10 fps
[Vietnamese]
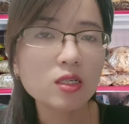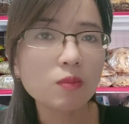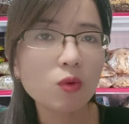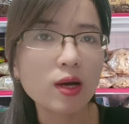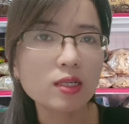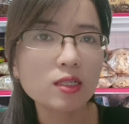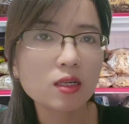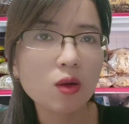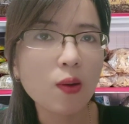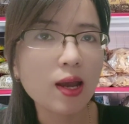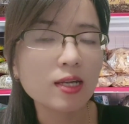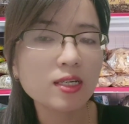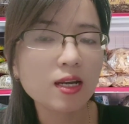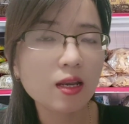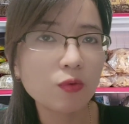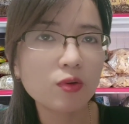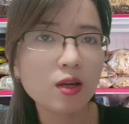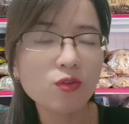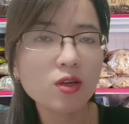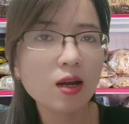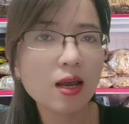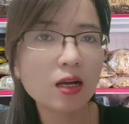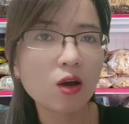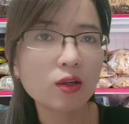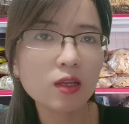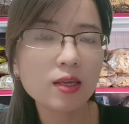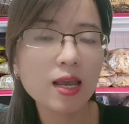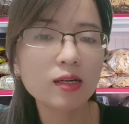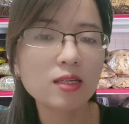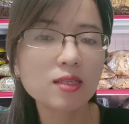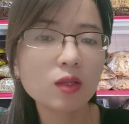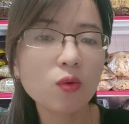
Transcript: Trong quá trình hóa trị liệu nếu như là có thời gian để sắc